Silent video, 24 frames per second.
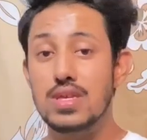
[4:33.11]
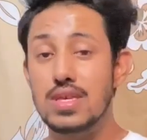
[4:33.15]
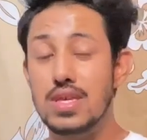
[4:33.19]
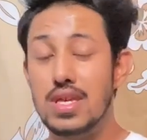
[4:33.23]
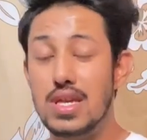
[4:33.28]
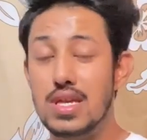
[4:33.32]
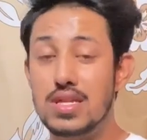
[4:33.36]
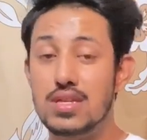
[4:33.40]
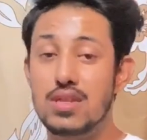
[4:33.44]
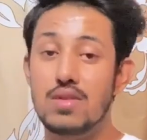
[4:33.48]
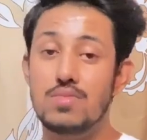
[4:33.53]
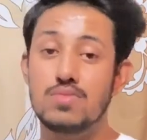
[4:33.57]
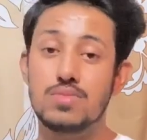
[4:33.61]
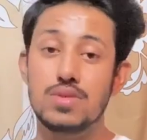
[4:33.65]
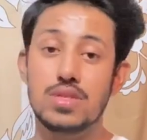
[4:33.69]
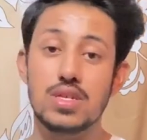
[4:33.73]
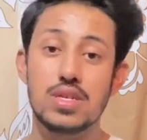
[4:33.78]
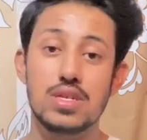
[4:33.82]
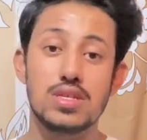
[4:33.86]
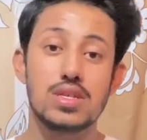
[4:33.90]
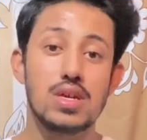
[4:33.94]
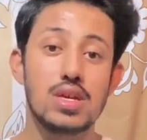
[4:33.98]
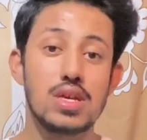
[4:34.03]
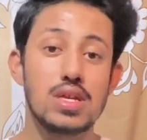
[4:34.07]
ये सब
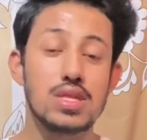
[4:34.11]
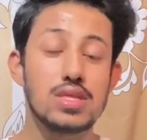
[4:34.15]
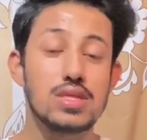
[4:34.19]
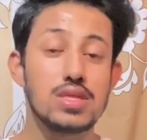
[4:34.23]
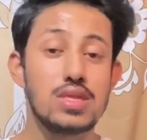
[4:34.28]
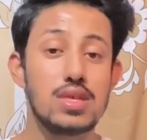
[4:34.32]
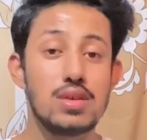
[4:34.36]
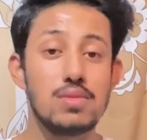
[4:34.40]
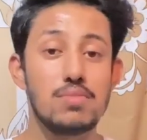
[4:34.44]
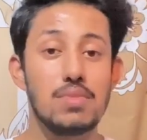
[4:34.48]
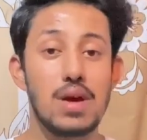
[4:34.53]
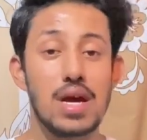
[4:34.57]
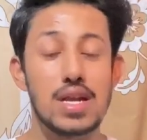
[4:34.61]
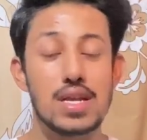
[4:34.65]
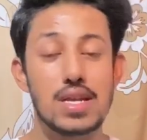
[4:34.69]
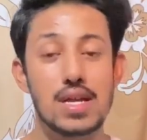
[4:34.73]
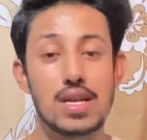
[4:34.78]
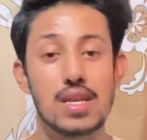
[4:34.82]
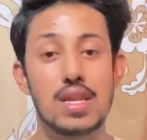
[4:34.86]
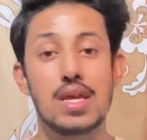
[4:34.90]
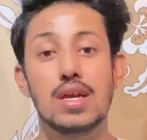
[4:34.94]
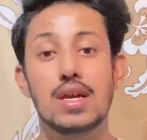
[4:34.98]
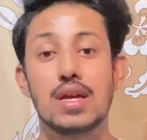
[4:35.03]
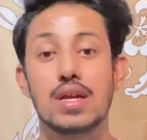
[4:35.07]
चीज़ें इतनी मैटर
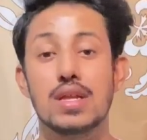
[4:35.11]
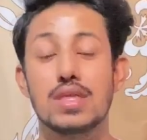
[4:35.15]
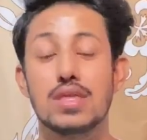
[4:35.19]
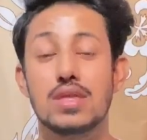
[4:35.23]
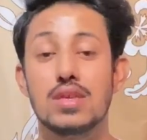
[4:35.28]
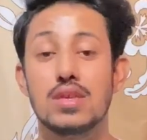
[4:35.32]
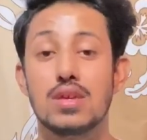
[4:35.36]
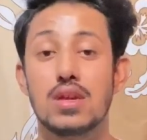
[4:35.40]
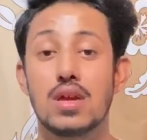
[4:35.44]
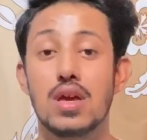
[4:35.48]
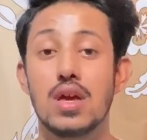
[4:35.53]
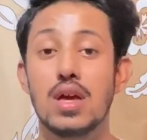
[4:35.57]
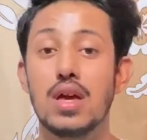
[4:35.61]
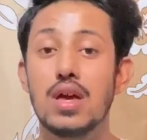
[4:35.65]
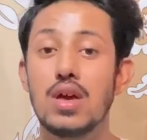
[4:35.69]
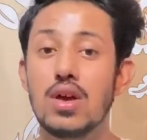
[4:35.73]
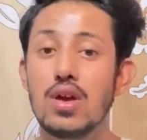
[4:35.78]
नहीं करती हैं